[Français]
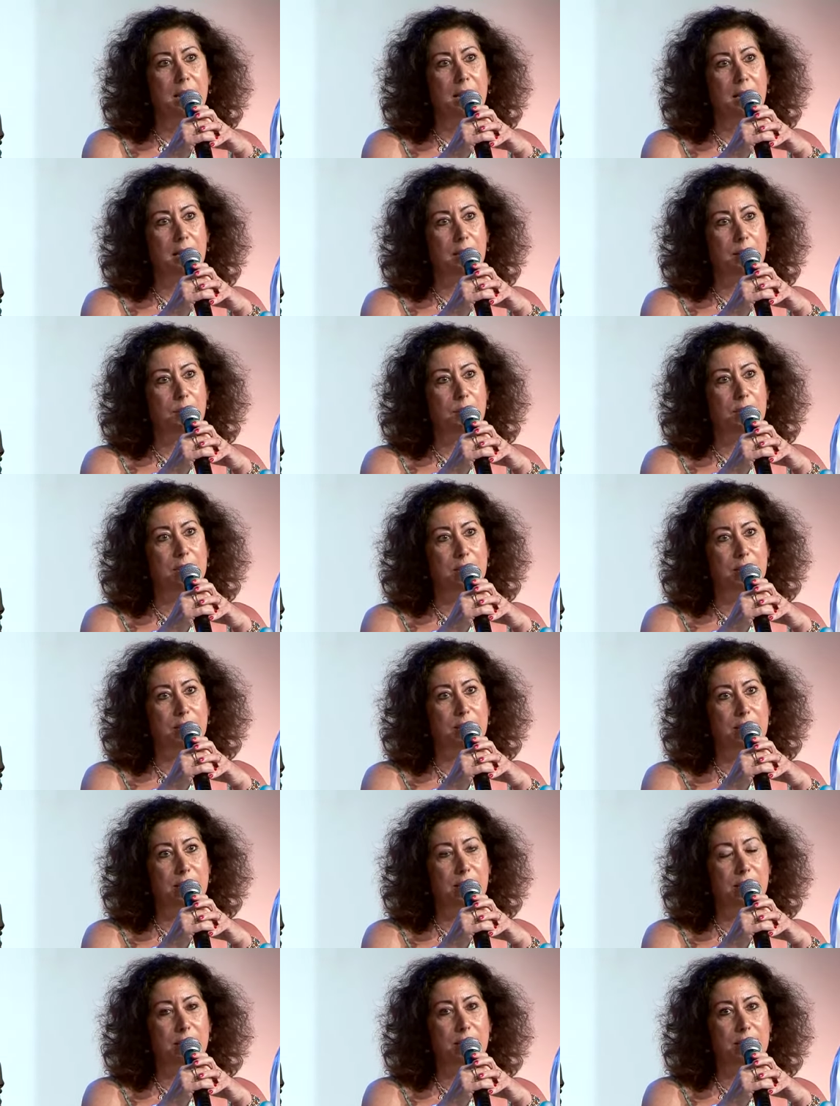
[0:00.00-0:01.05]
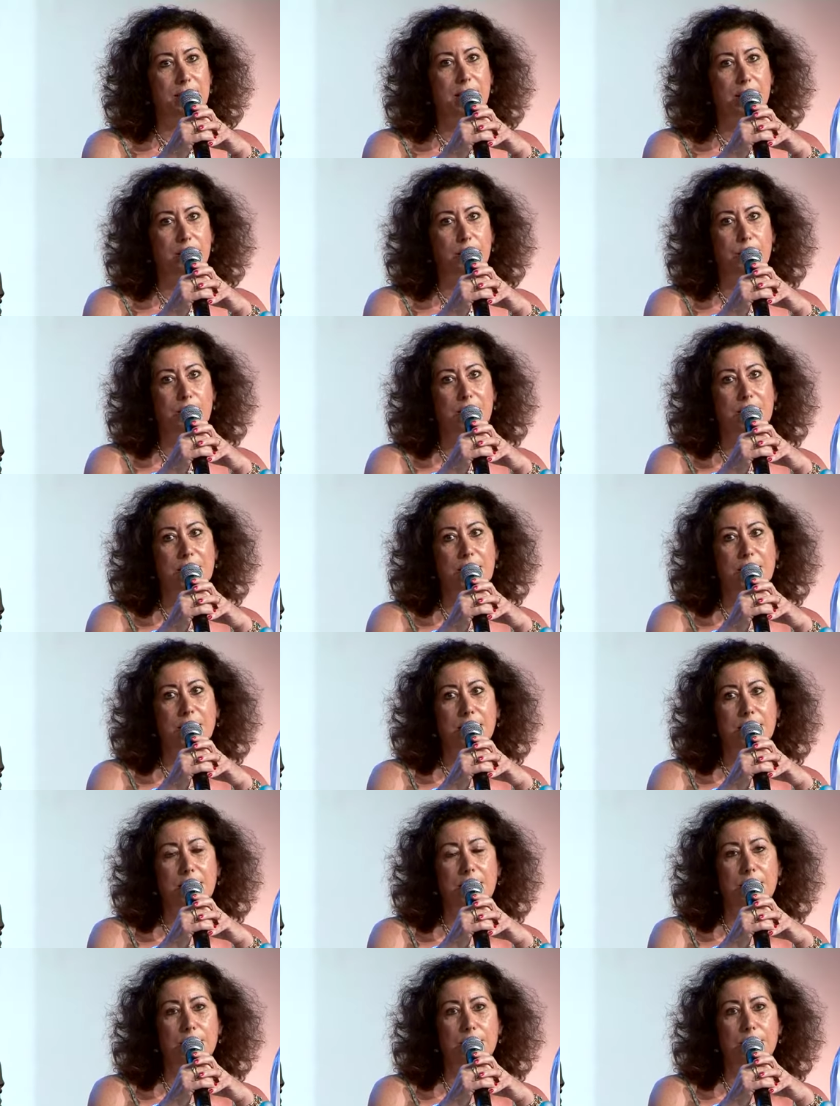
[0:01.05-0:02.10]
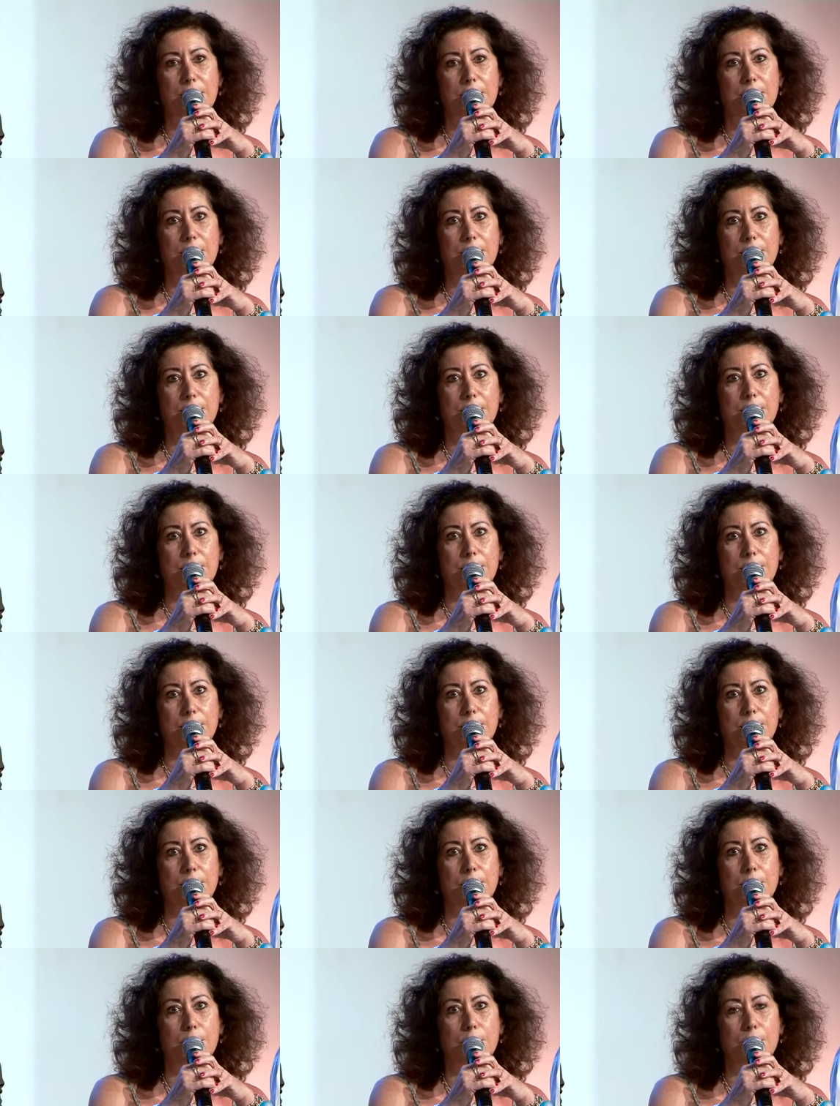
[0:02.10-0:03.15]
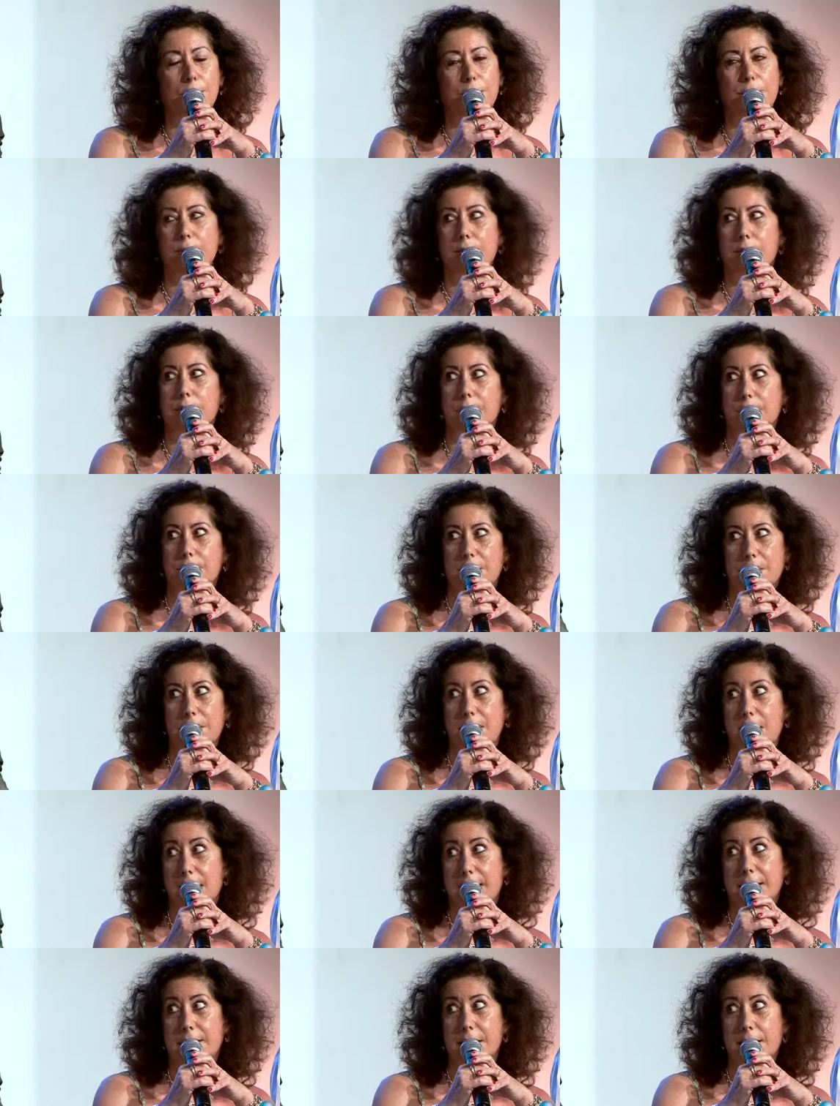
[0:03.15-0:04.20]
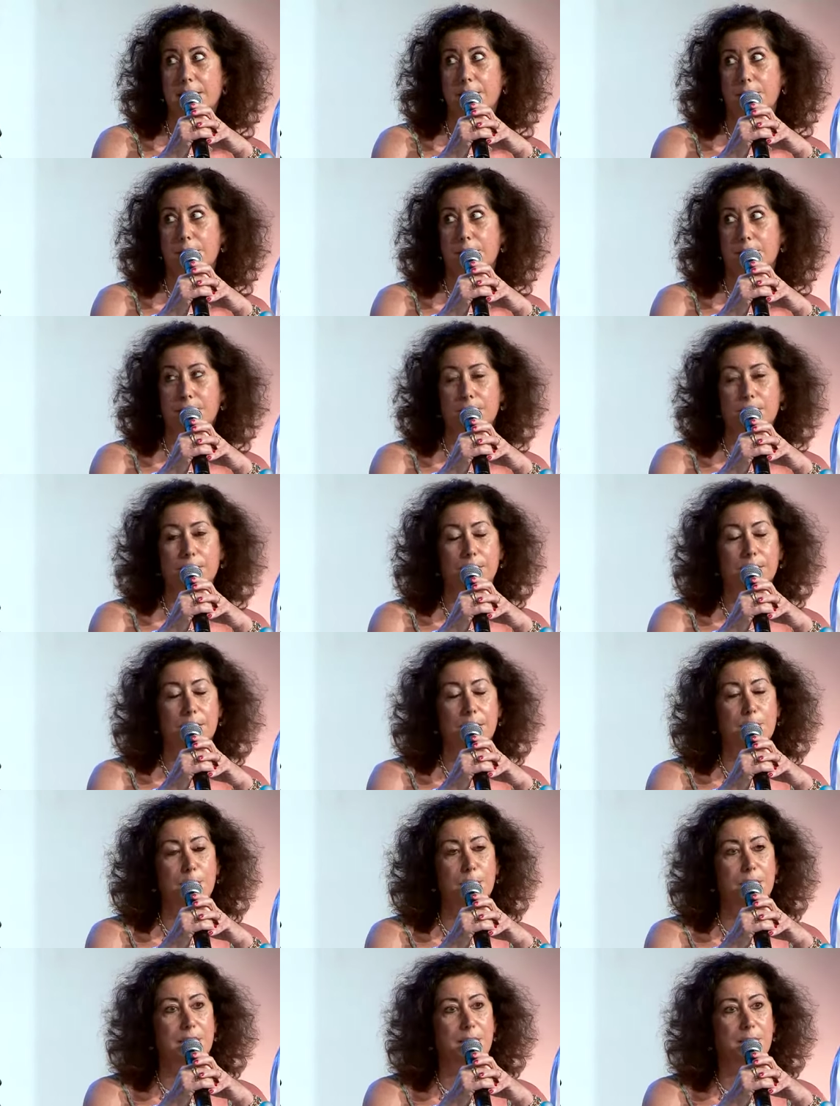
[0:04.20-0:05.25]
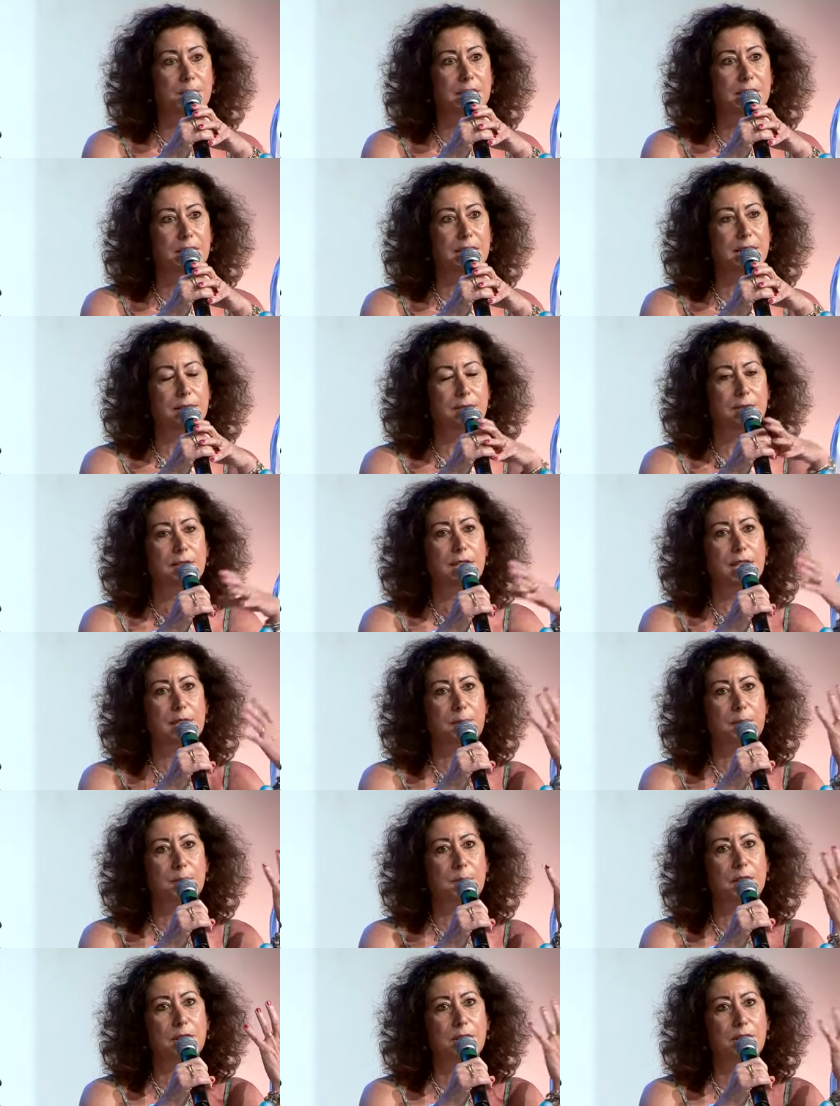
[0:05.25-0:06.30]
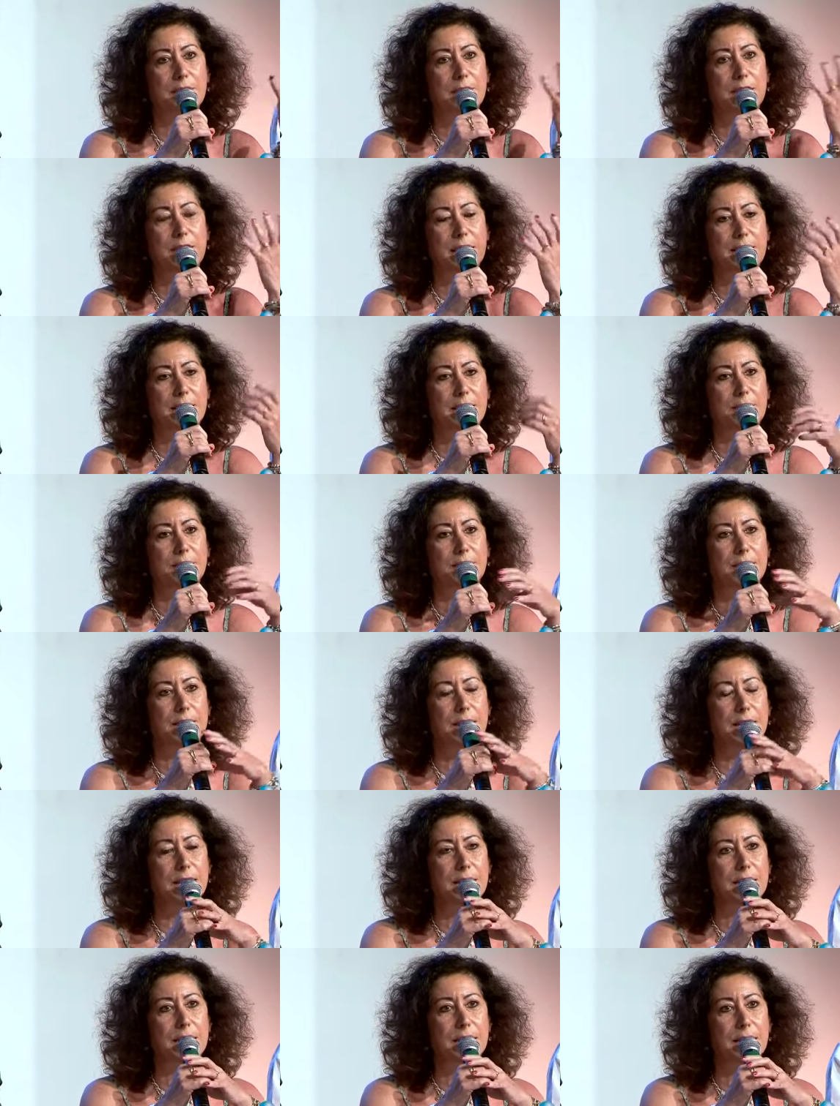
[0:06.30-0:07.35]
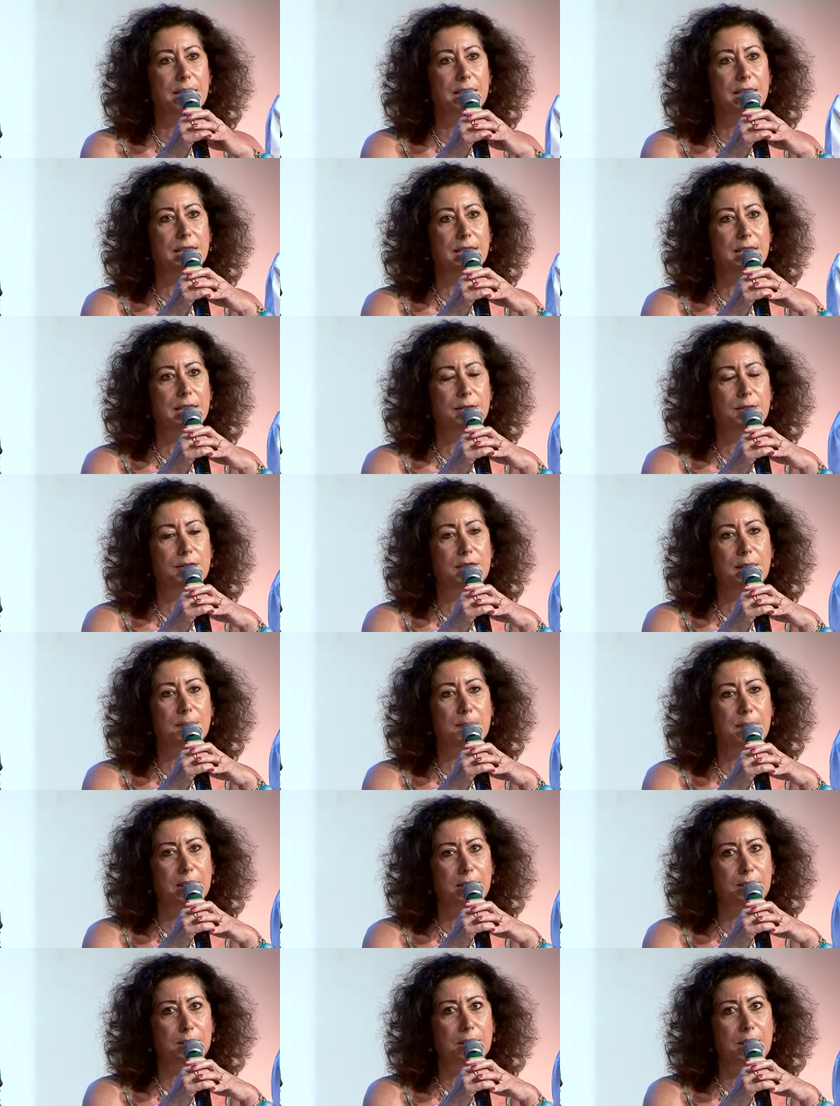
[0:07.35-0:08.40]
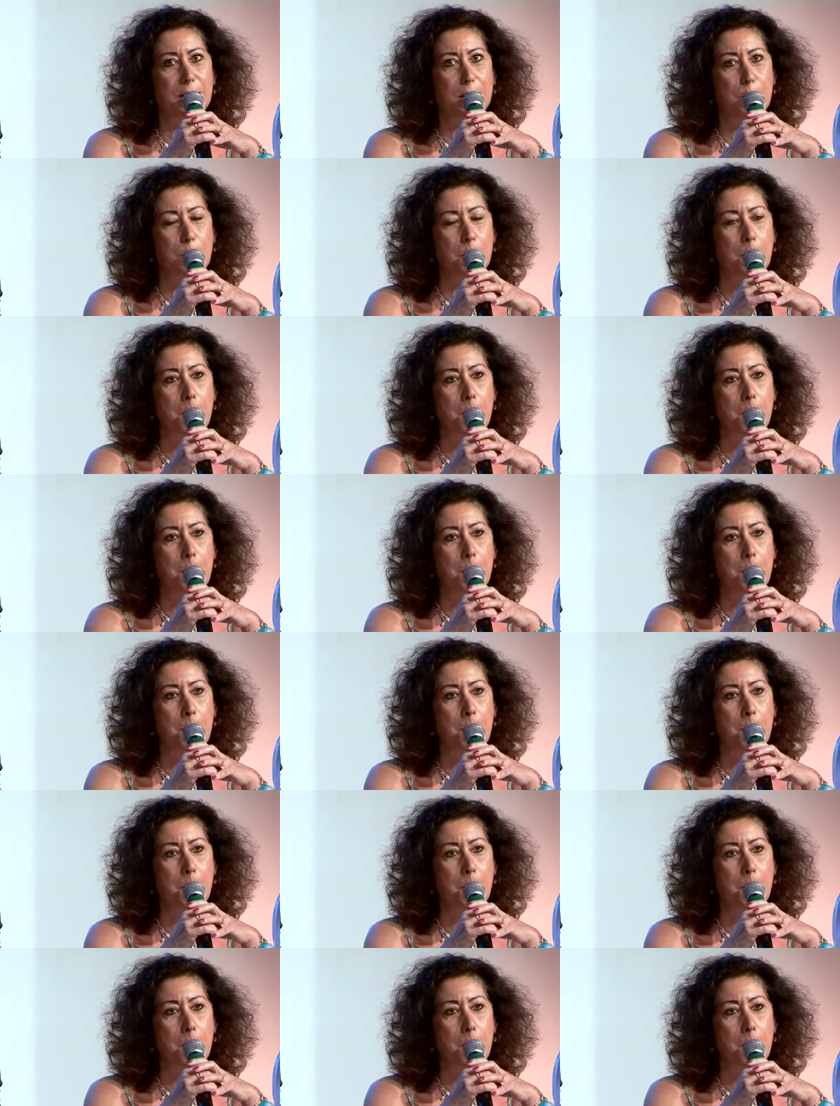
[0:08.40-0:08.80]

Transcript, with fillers: Euh, puisque c'est dans cette complexité que euh, trouvent euh, les salariés la possibilité d'exprimer leur créativité et, de s'épanouir.